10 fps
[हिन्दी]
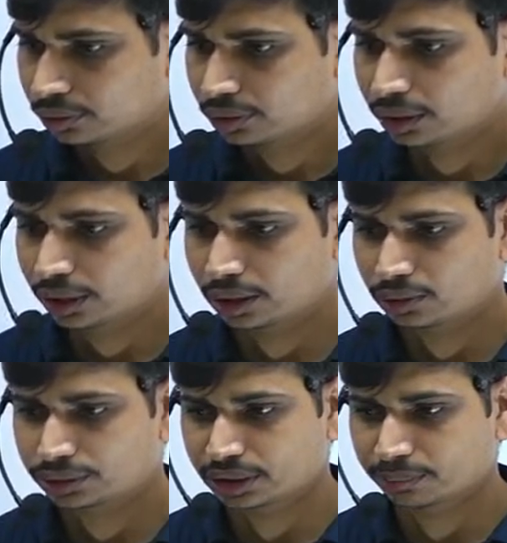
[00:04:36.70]
अगला
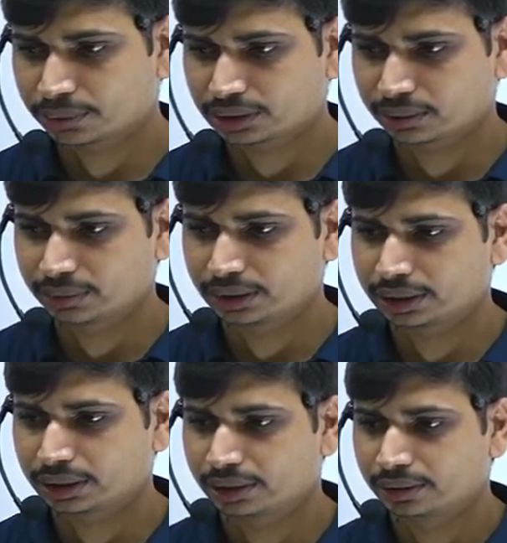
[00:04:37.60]
क्वेश्चन आपके सामने ये
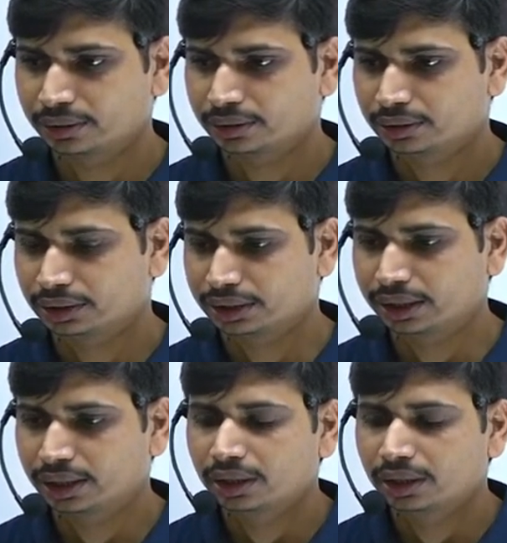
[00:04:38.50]
रहा ठीक है